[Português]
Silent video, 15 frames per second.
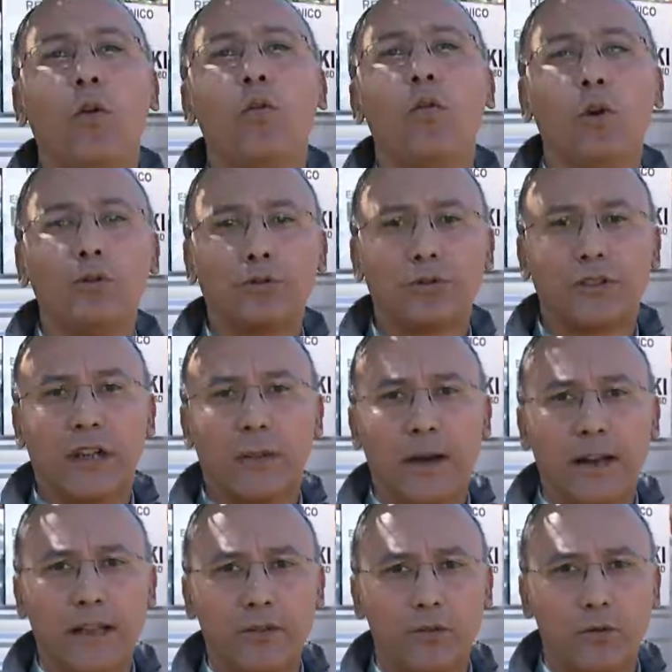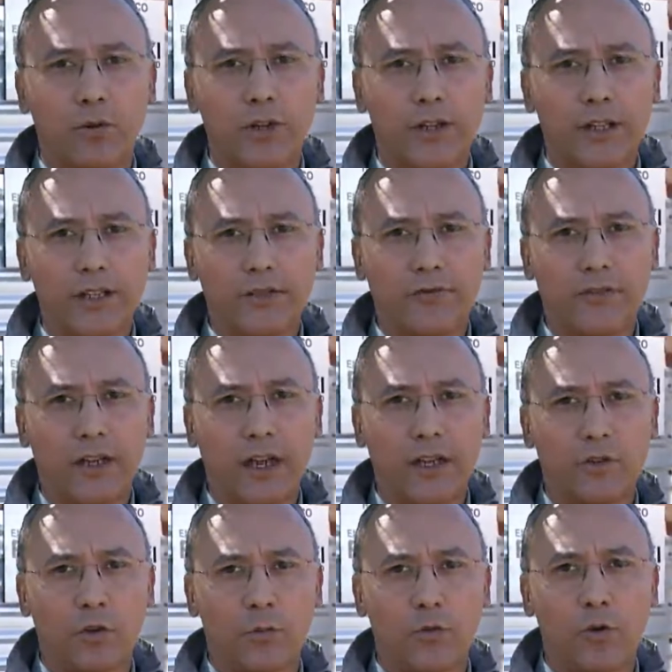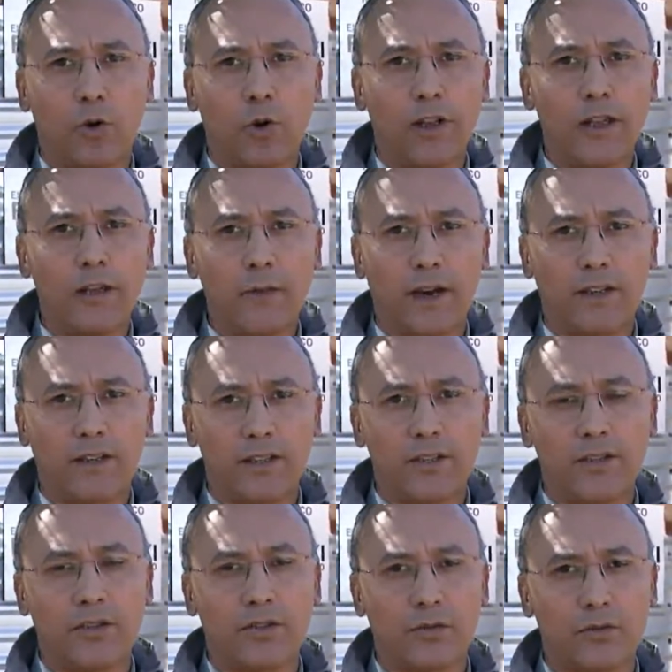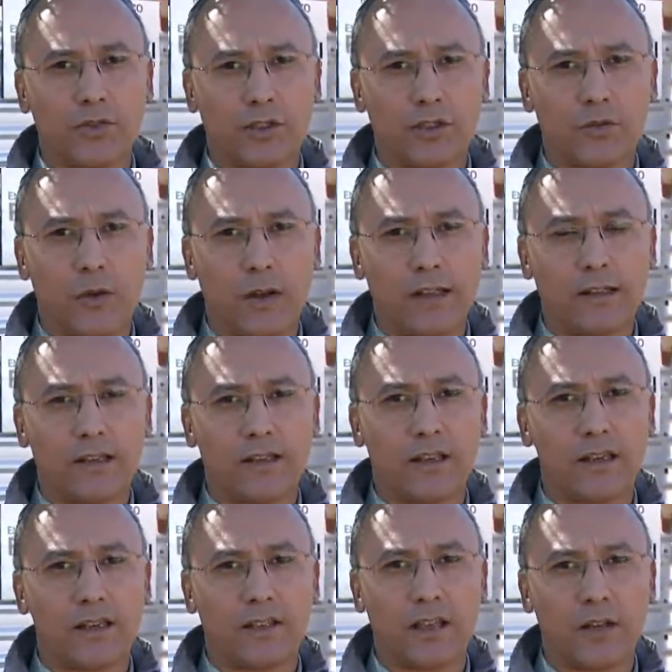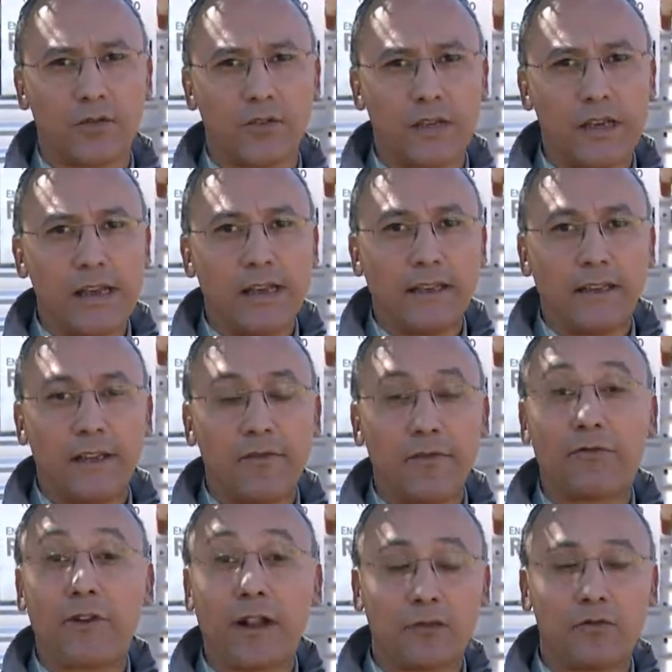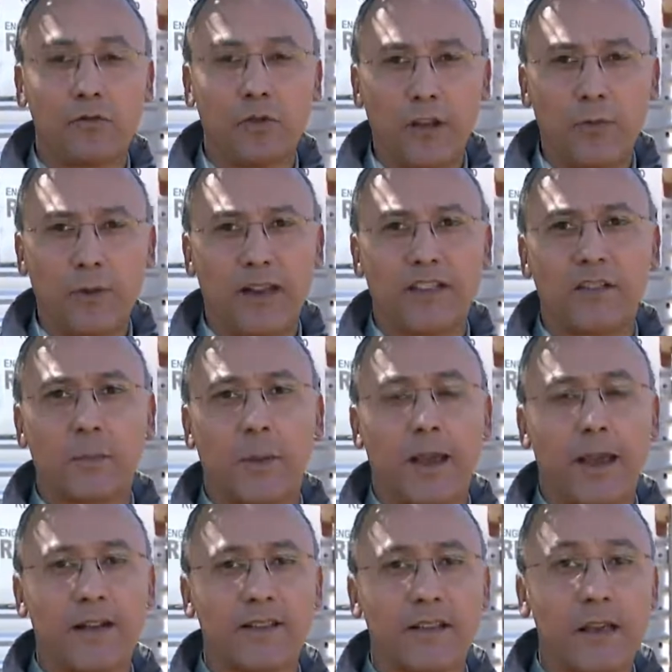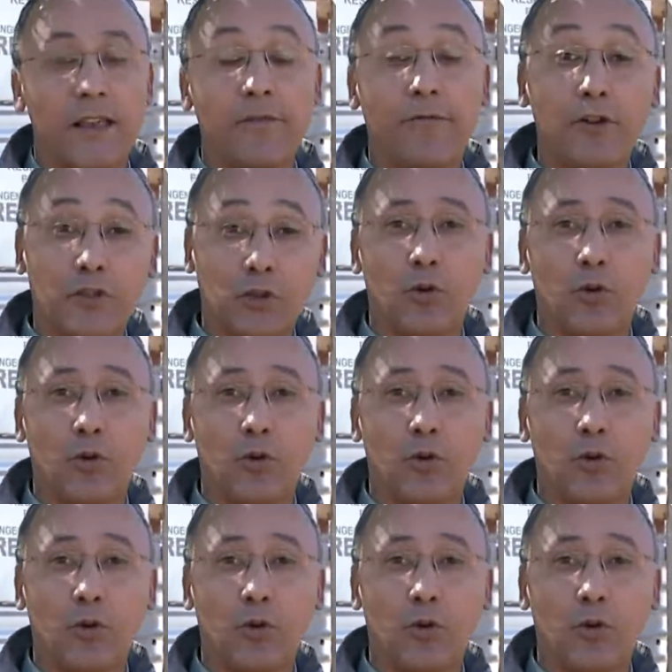o outro trabalhador, identificado como Rolim Martins de Souza, de 46 anos, teve fratura em uma das pernas e foi